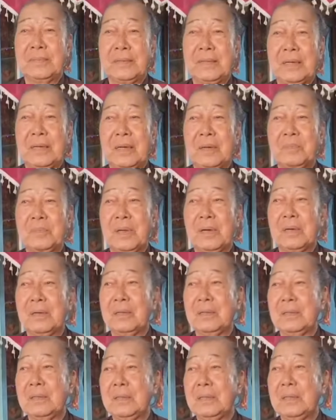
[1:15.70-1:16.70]
và đồng
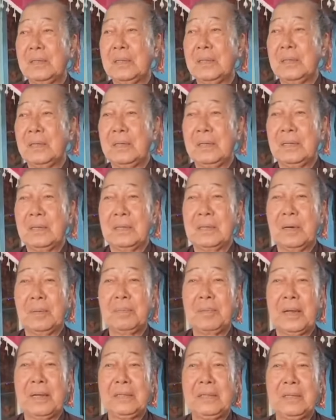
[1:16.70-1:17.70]
thời
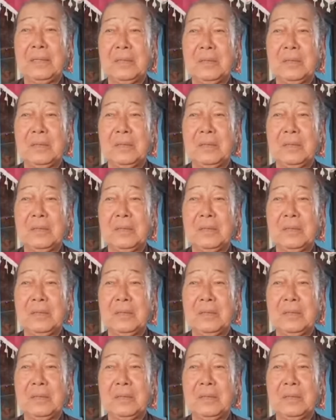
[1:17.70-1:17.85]
gặp lại với